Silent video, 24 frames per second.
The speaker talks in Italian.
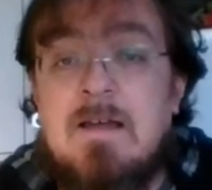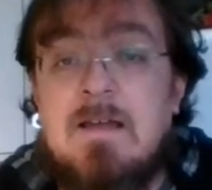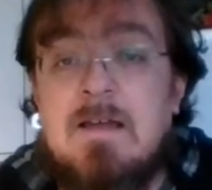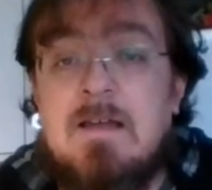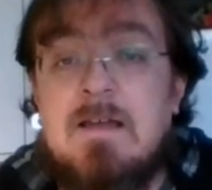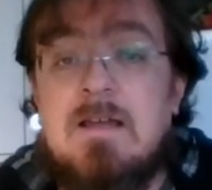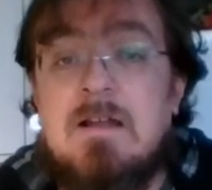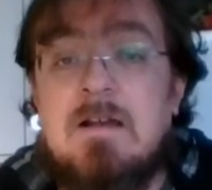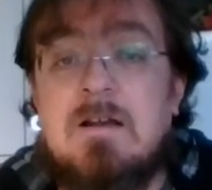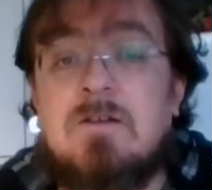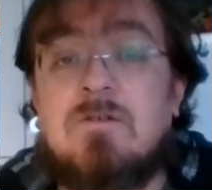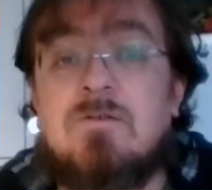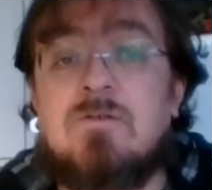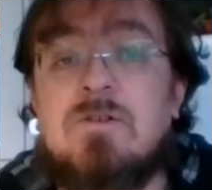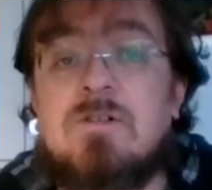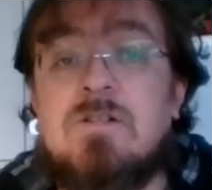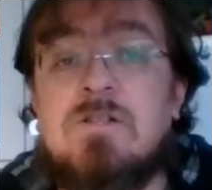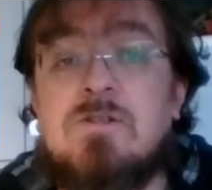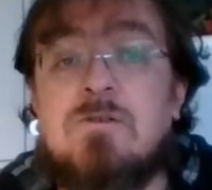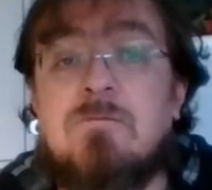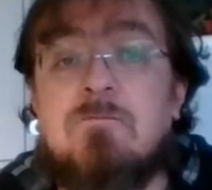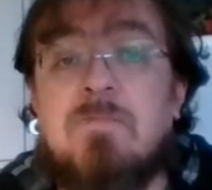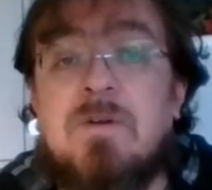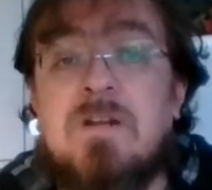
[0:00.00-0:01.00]
Il
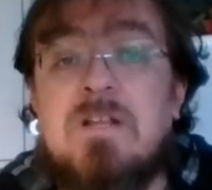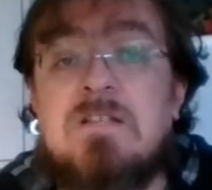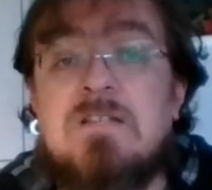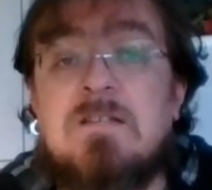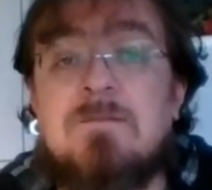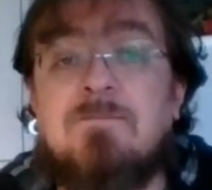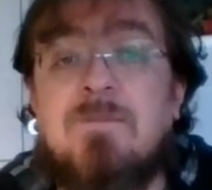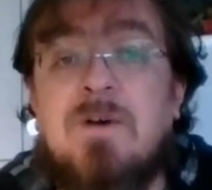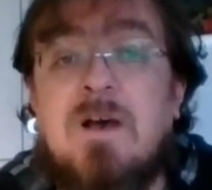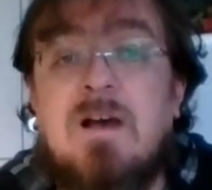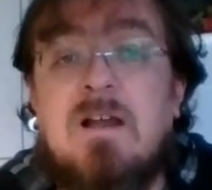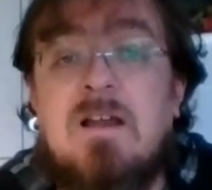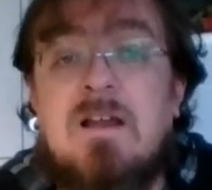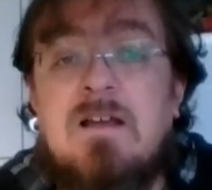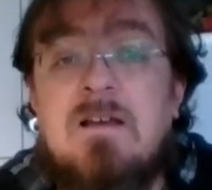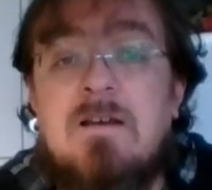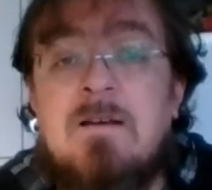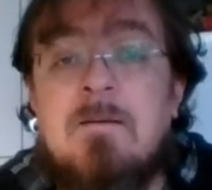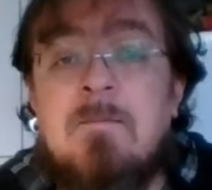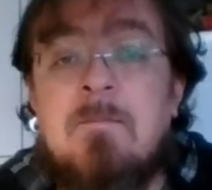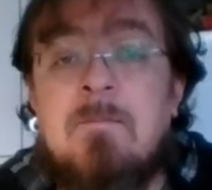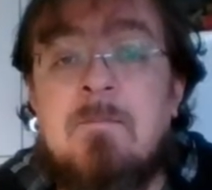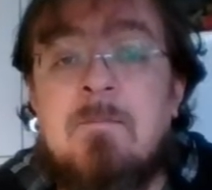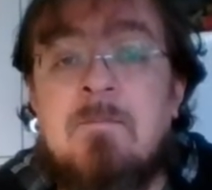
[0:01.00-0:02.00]
corso principale,
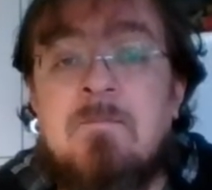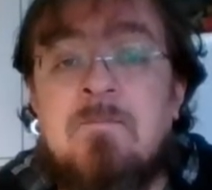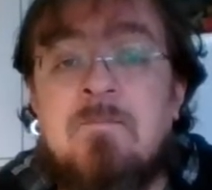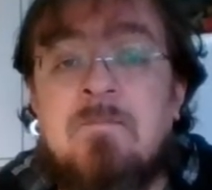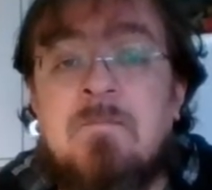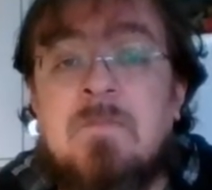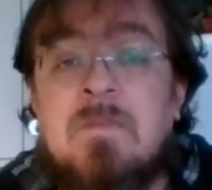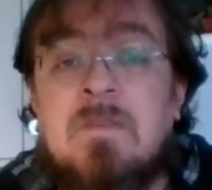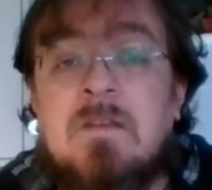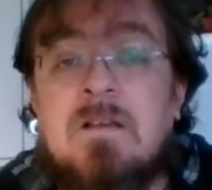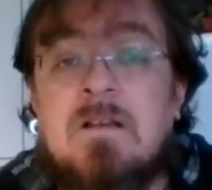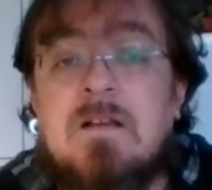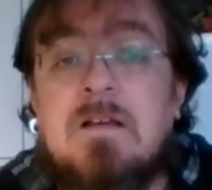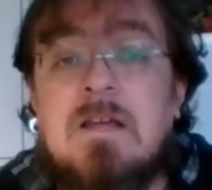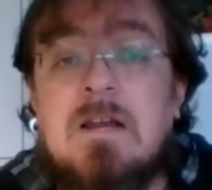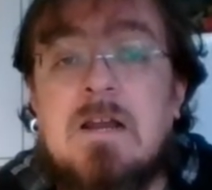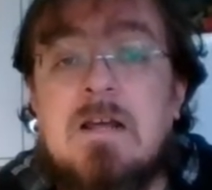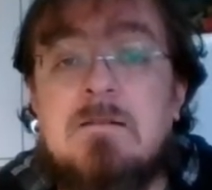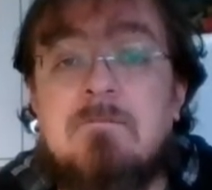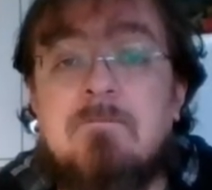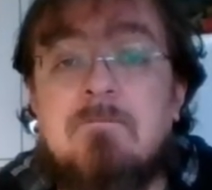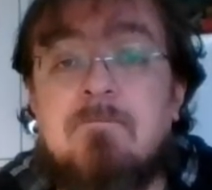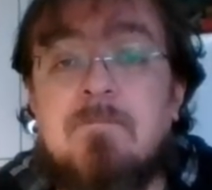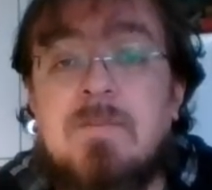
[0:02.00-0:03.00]

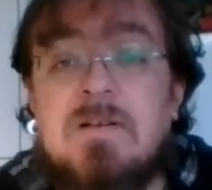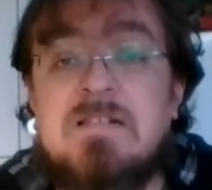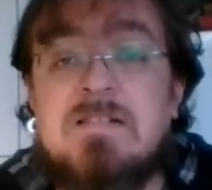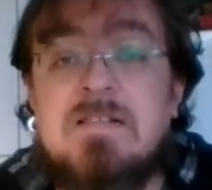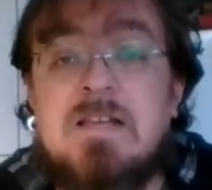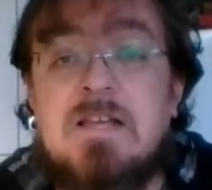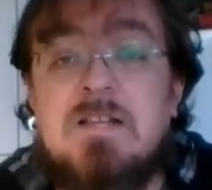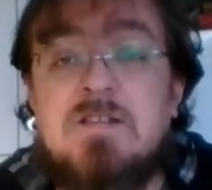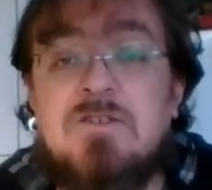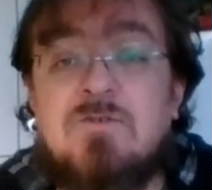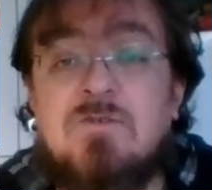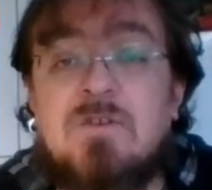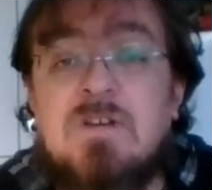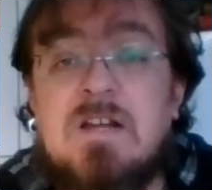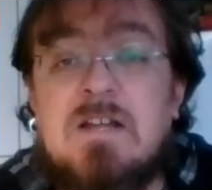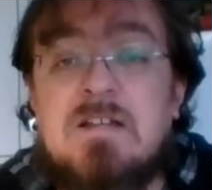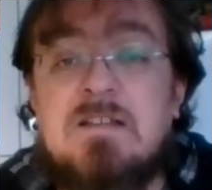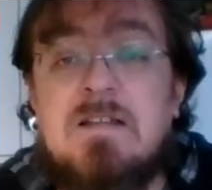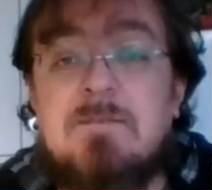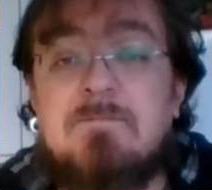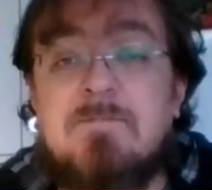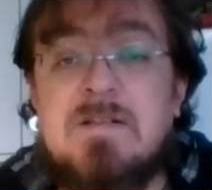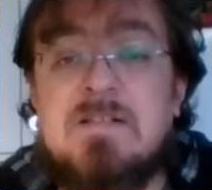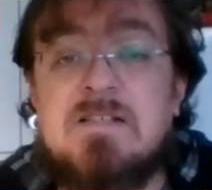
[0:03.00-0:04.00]
gran passeggio,
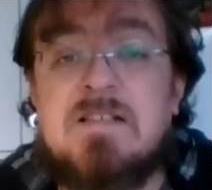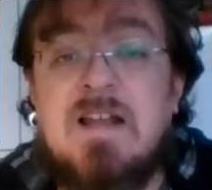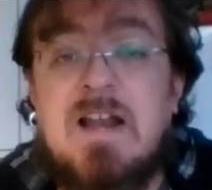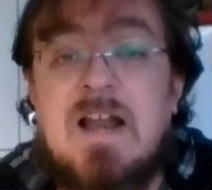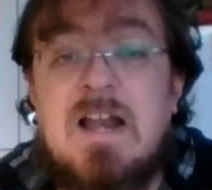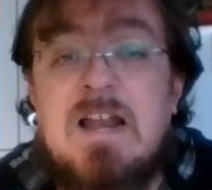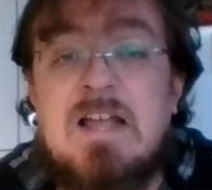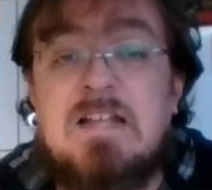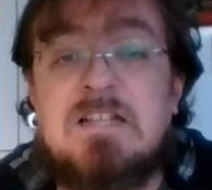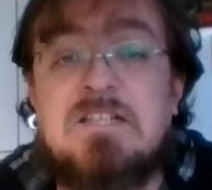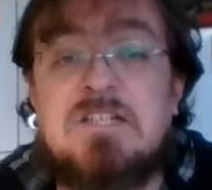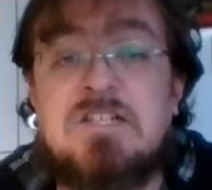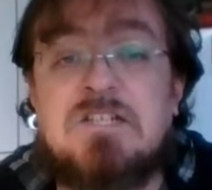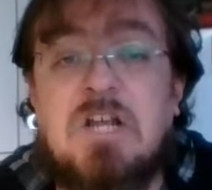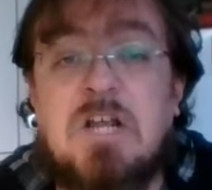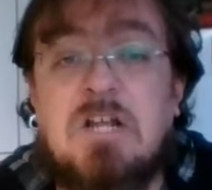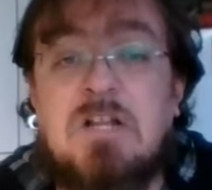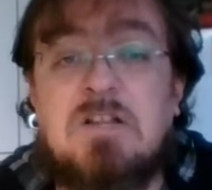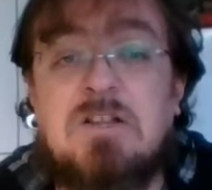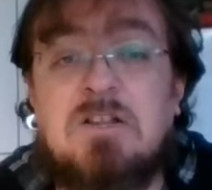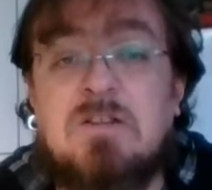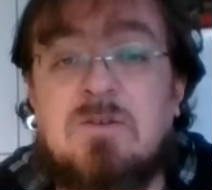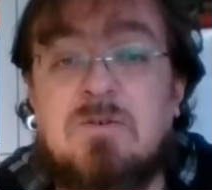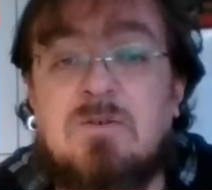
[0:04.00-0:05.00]
grande passarella,
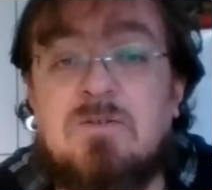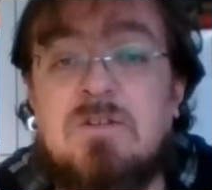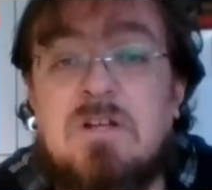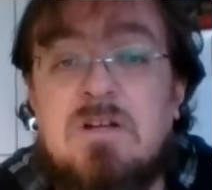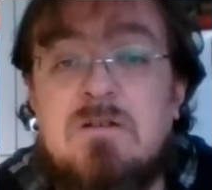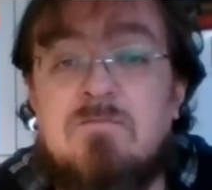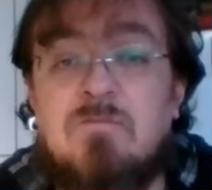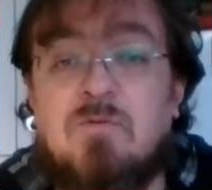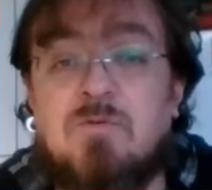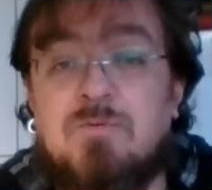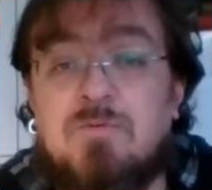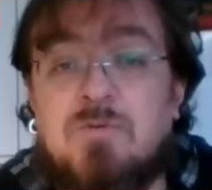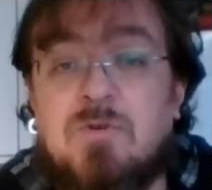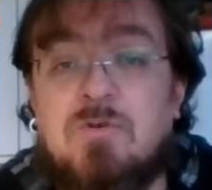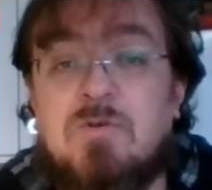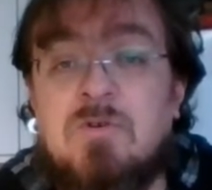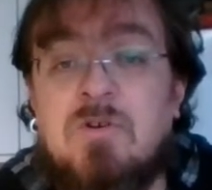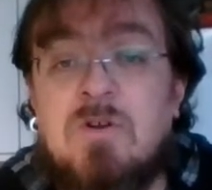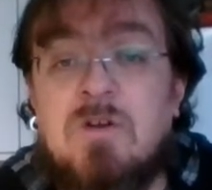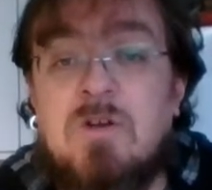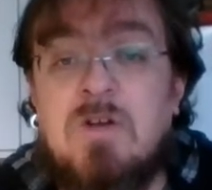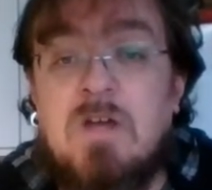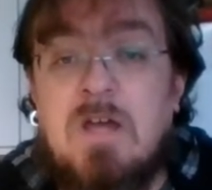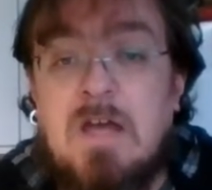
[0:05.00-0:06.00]
centro del mondo,
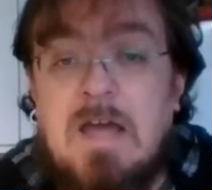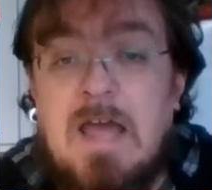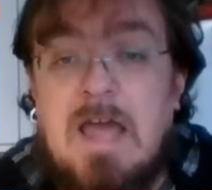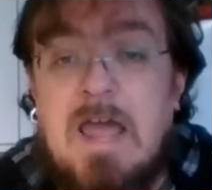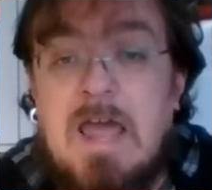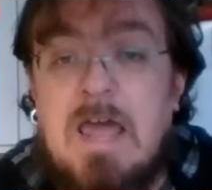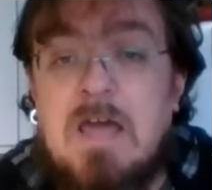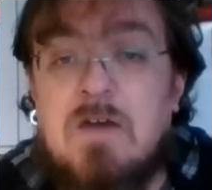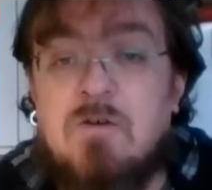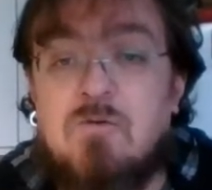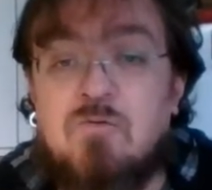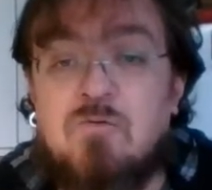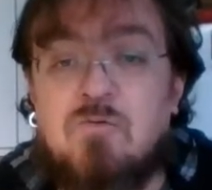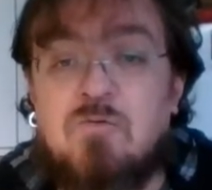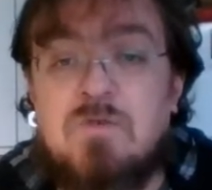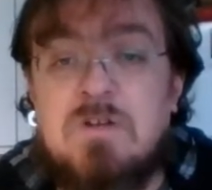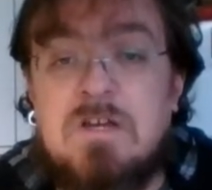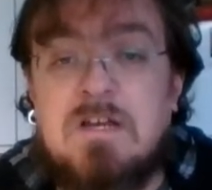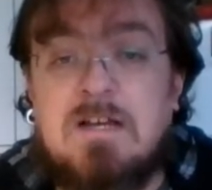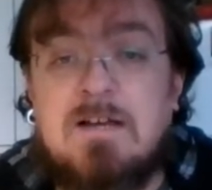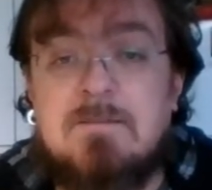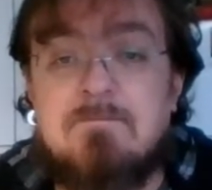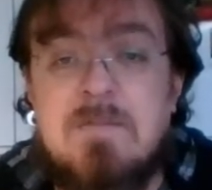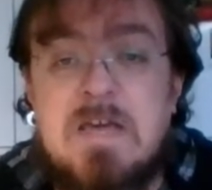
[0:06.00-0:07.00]
e
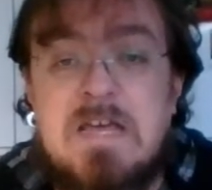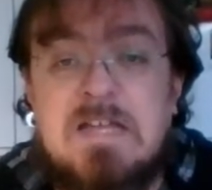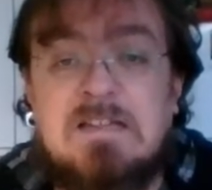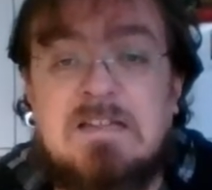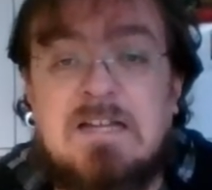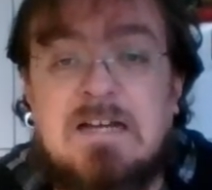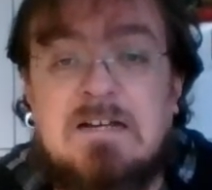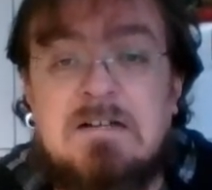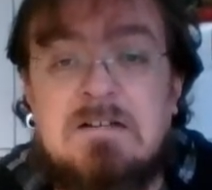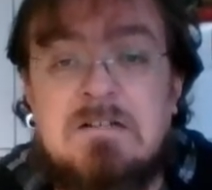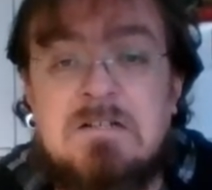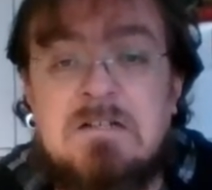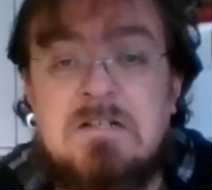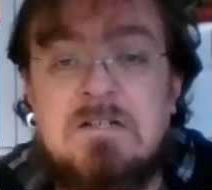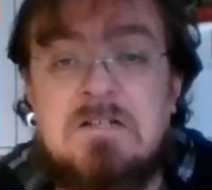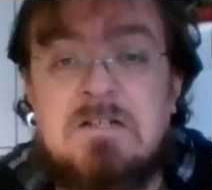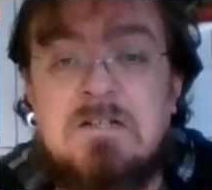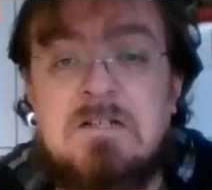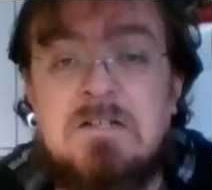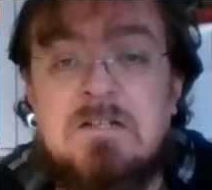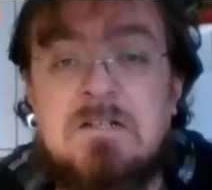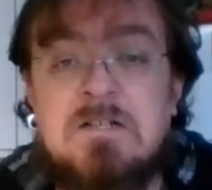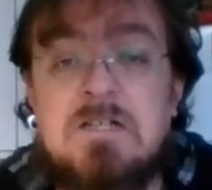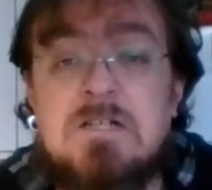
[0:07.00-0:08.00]
un'unica meta,
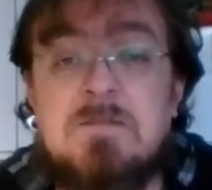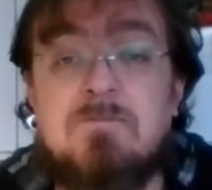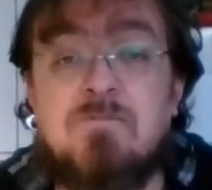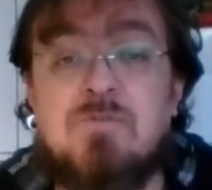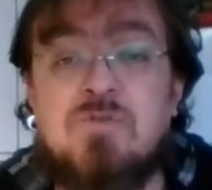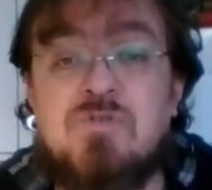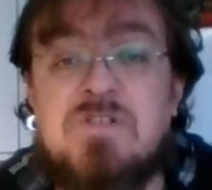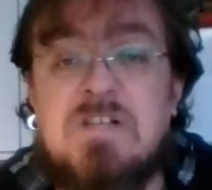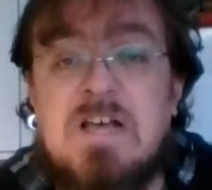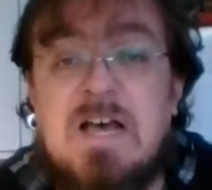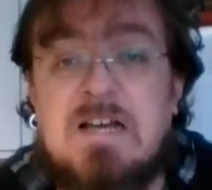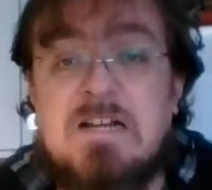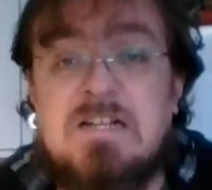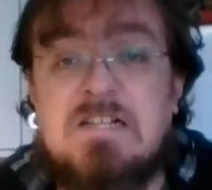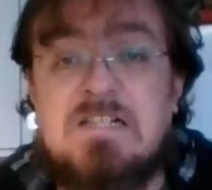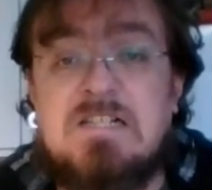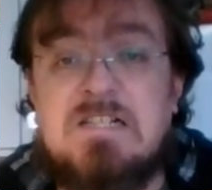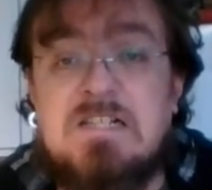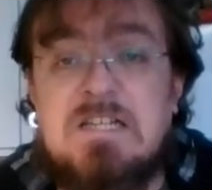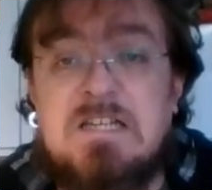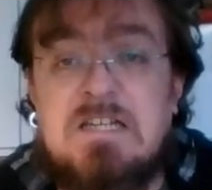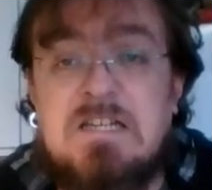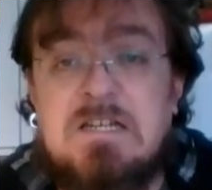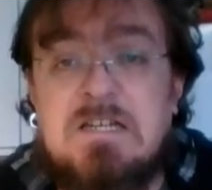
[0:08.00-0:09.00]
sposarsi.